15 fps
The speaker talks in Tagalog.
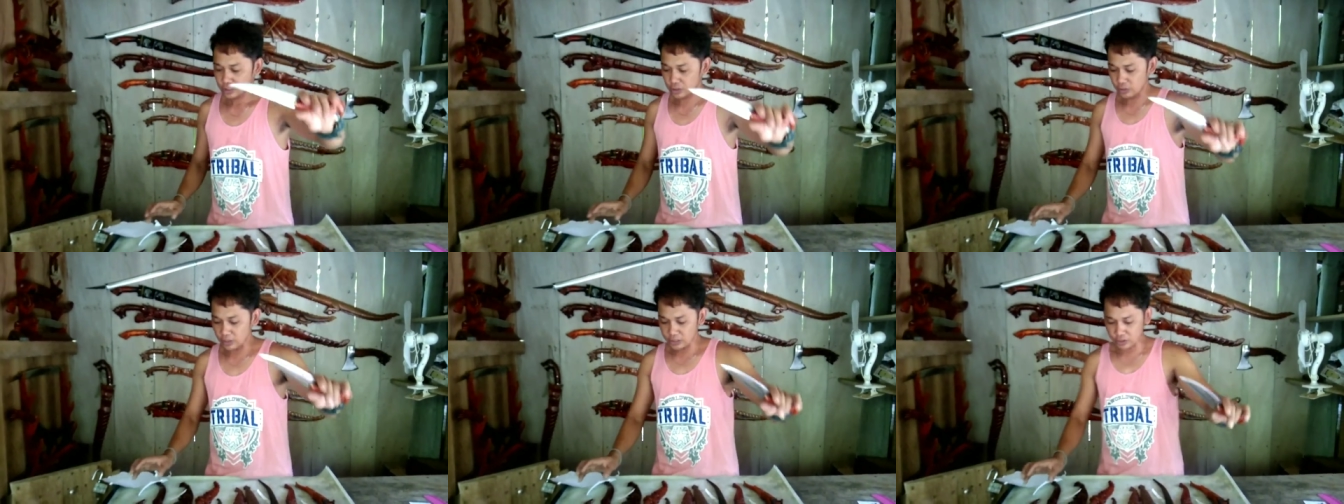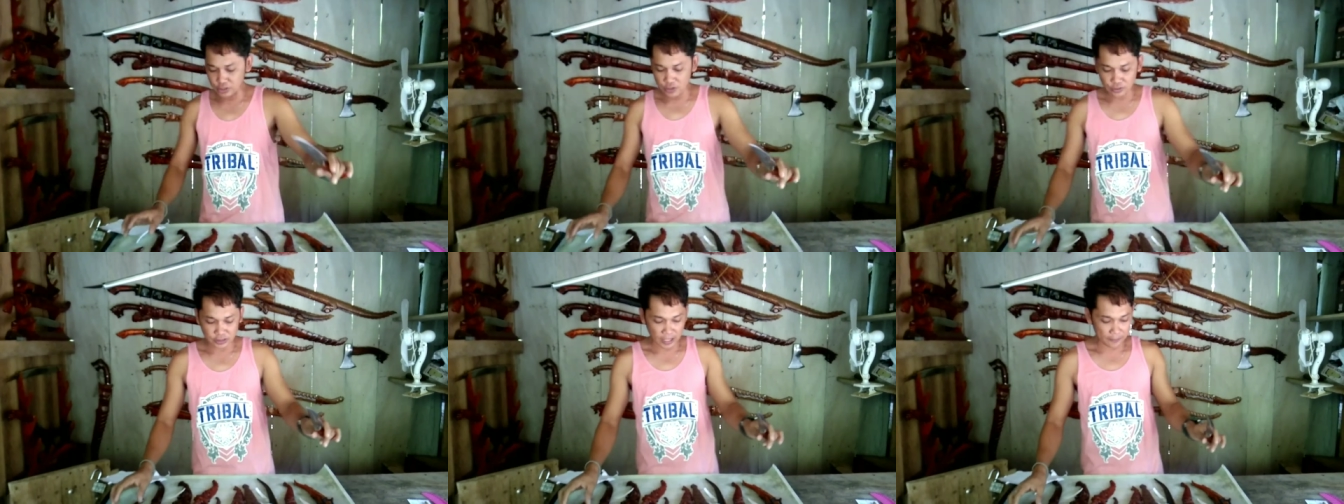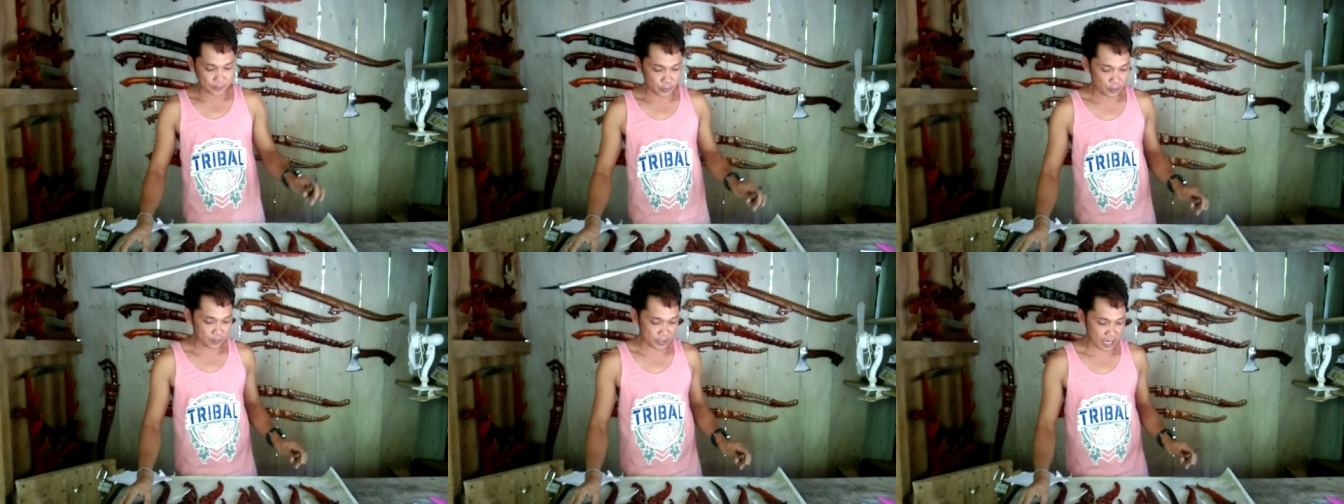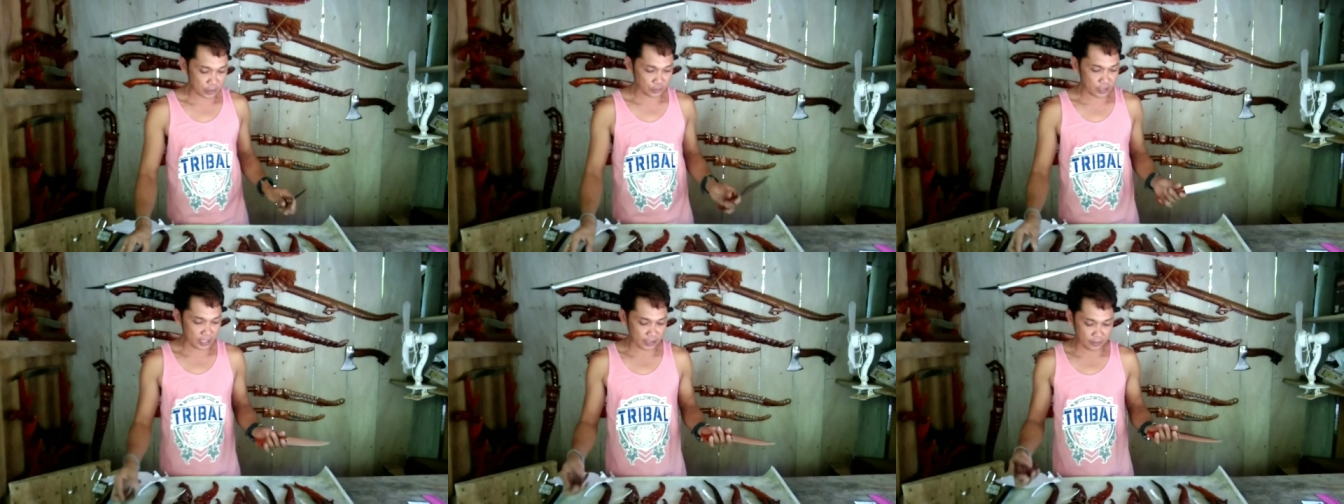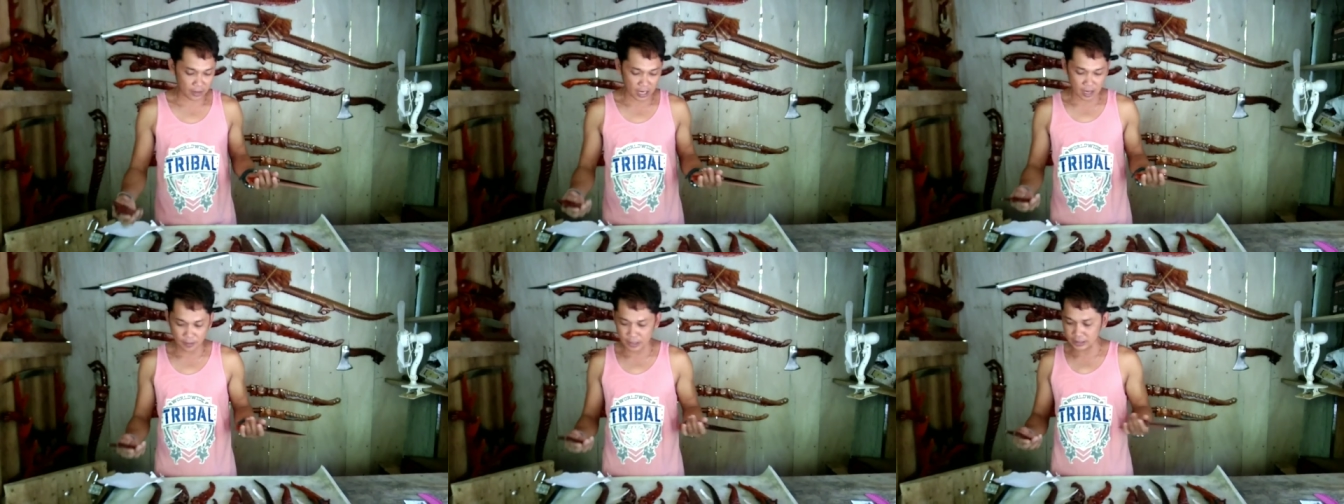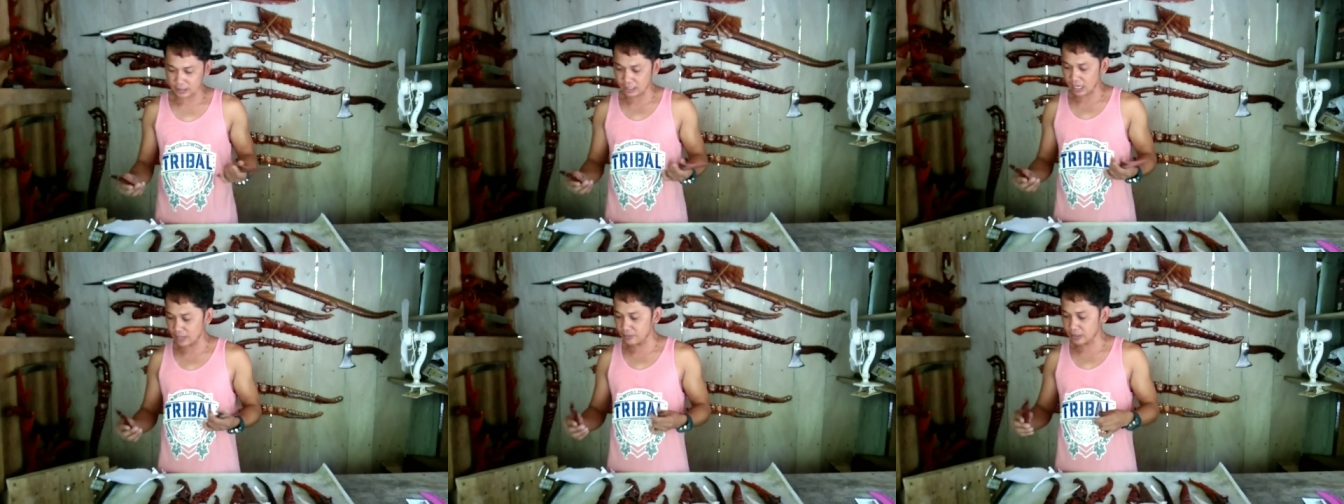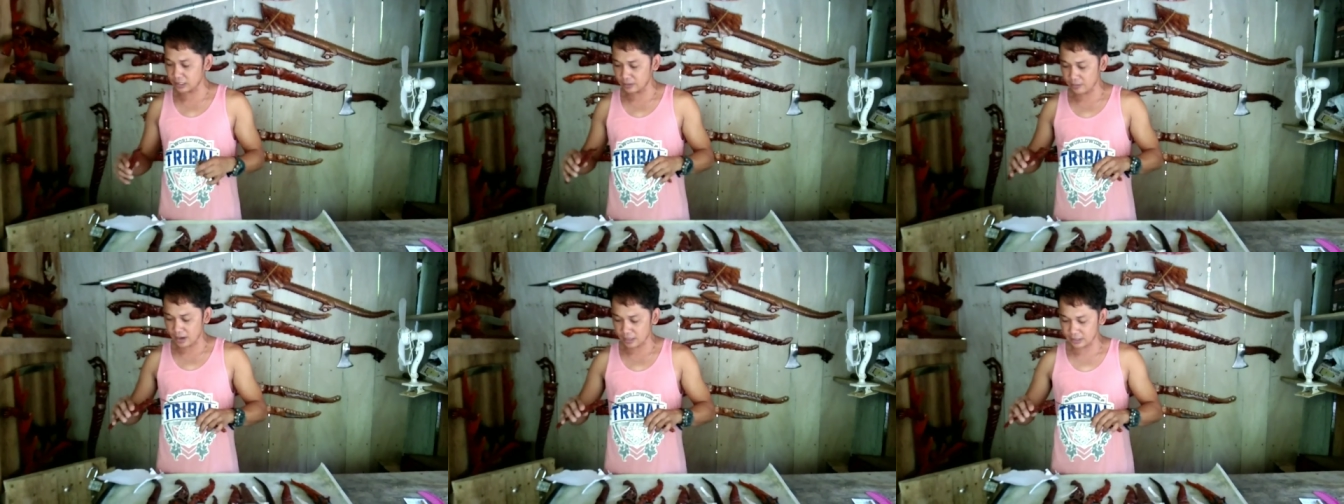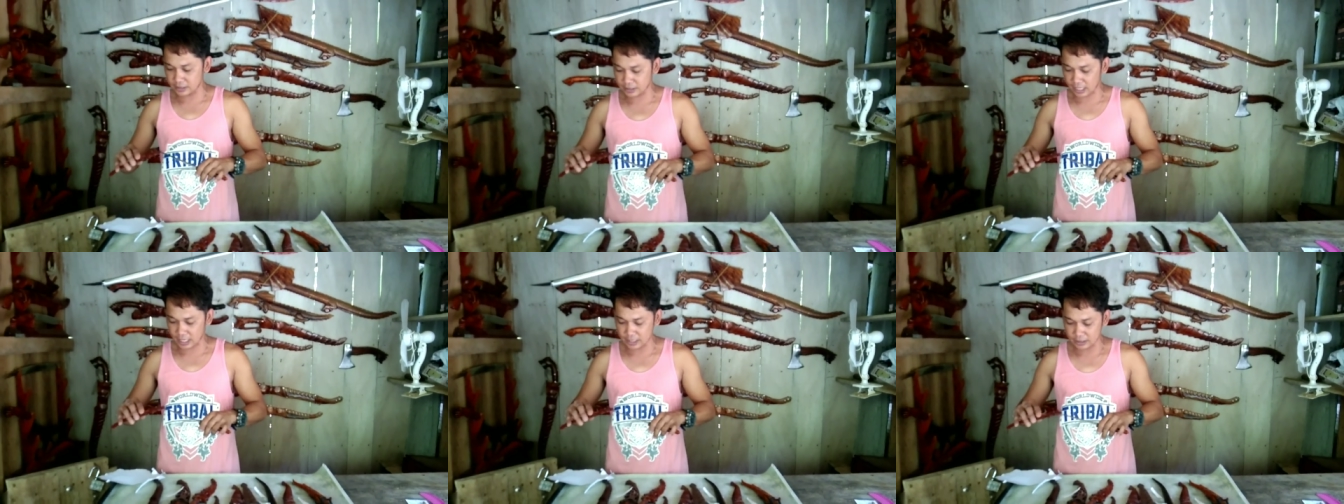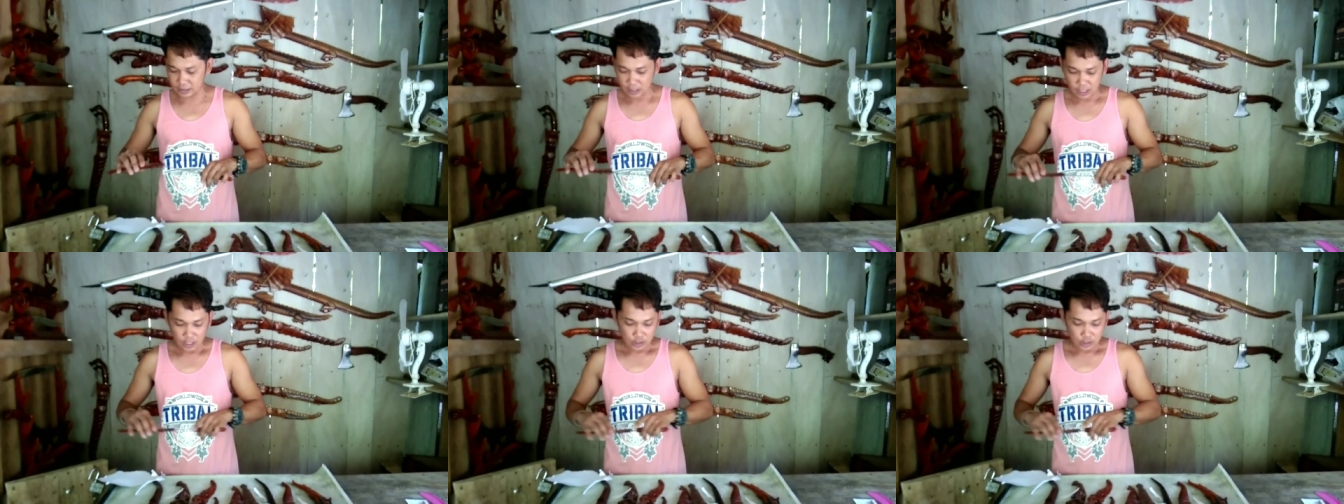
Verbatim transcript: So, ito yung 10 piraso natin mga kamaster na iba't ibang design.